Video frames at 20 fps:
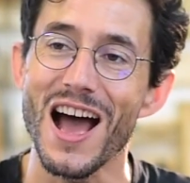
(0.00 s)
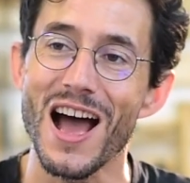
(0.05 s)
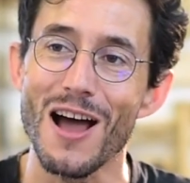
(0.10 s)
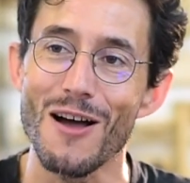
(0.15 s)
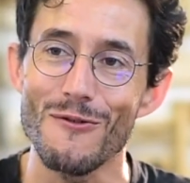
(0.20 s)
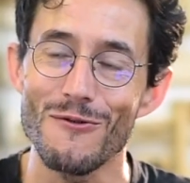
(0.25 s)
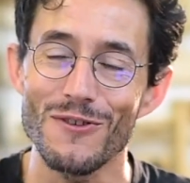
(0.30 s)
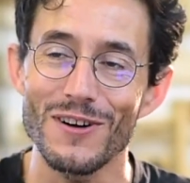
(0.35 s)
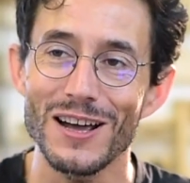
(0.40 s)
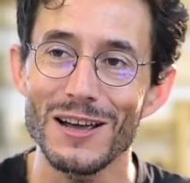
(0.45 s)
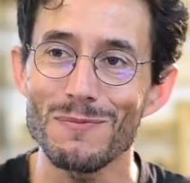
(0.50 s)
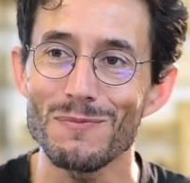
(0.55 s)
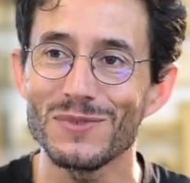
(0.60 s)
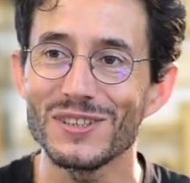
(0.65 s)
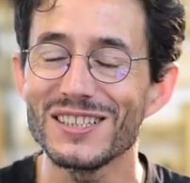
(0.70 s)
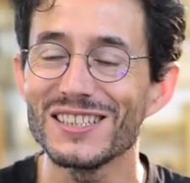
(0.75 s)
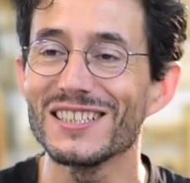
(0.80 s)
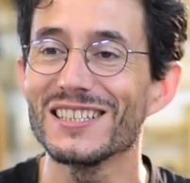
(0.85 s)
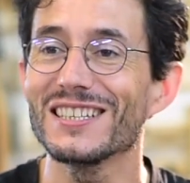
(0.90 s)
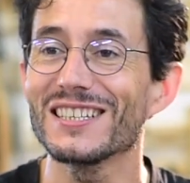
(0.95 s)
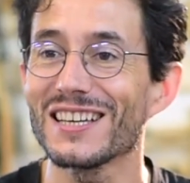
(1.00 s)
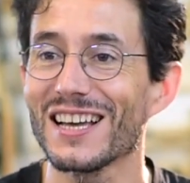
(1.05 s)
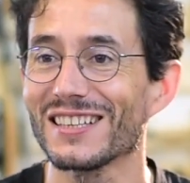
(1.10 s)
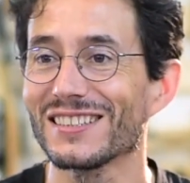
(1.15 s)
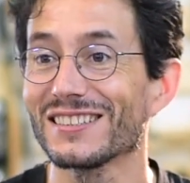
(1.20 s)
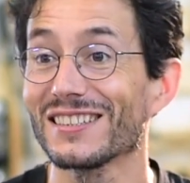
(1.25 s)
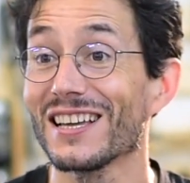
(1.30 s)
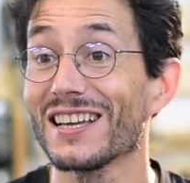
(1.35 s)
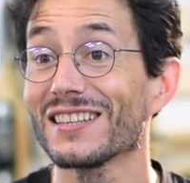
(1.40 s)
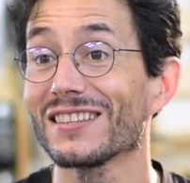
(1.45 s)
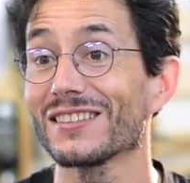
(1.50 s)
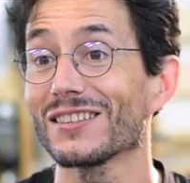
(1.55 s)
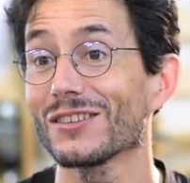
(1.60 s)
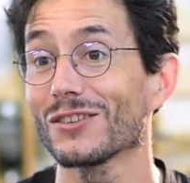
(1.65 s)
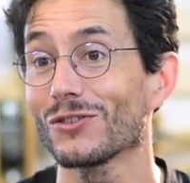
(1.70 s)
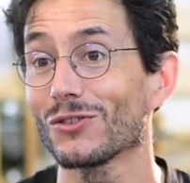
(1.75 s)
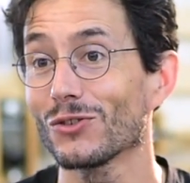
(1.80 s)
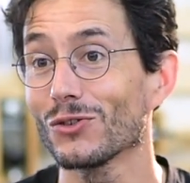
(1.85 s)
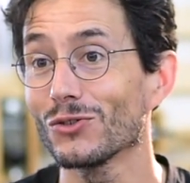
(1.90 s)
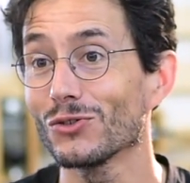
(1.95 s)
Un vrai petit
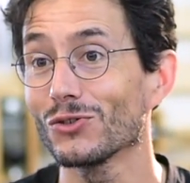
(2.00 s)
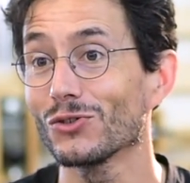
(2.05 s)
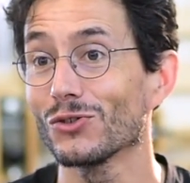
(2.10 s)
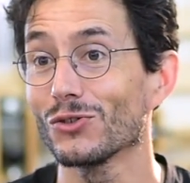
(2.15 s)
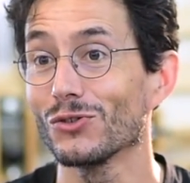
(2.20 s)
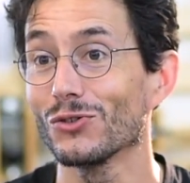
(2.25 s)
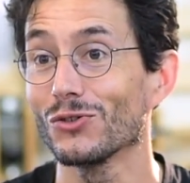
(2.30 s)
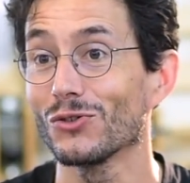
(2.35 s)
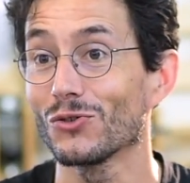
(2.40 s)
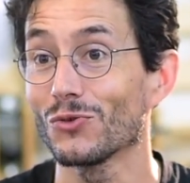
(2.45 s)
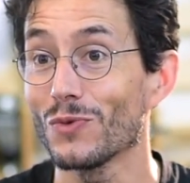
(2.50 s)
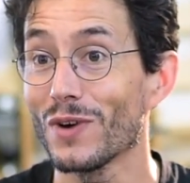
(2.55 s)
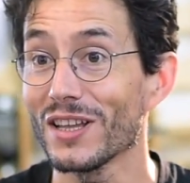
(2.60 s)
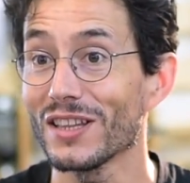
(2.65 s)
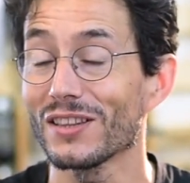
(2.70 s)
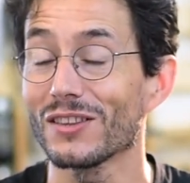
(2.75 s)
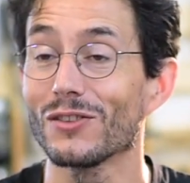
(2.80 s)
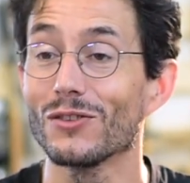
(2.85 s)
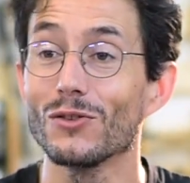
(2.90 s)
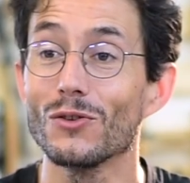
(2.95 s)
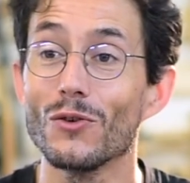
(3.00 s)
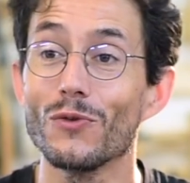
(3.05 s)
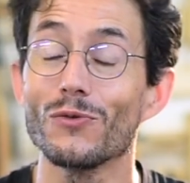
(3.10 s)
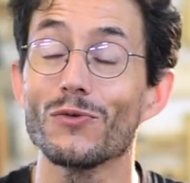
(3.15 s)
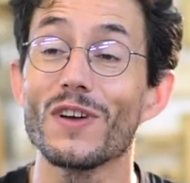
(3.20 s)
casse-tête que je souhaite ne